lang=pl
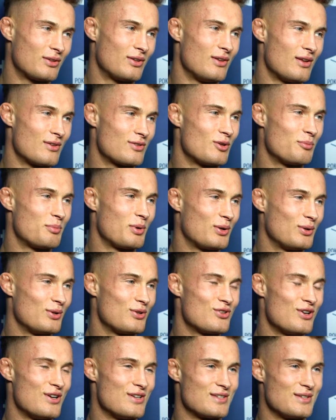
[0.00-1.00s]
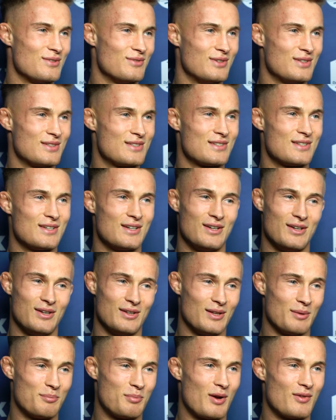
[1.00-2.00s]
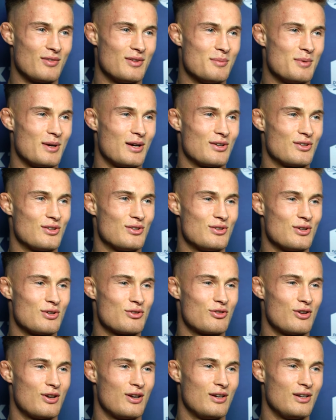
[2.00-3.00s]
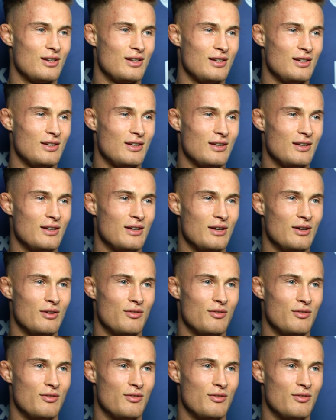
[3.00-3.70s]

na stopie koleżeńskim, więc naprawdę mega się cieszę i